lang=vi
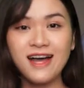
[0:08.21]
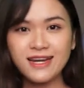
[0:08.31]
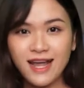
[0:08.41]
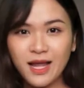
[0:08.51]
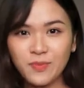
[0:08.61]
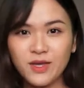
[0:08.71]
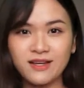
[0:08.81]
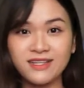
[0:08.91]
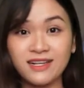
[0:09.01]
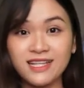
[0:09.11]
nơi cập nhật
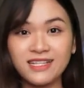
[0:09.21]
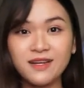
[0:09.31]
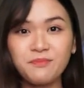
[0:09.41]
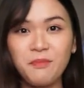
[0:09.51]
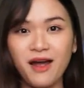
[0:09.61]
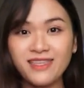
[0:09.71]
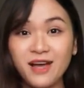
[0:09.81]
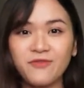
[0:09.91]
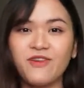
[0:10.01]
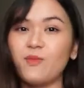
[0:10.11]
những tin tức mới
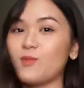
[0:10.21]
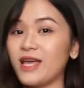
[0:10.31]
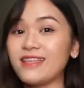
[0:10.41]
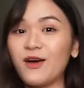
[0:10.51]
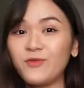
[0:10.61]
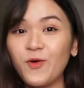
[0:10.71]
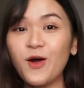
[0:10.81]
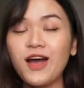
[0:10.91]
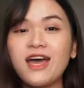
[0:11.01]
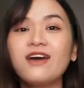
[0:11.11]
nhất về môn thể thao vua.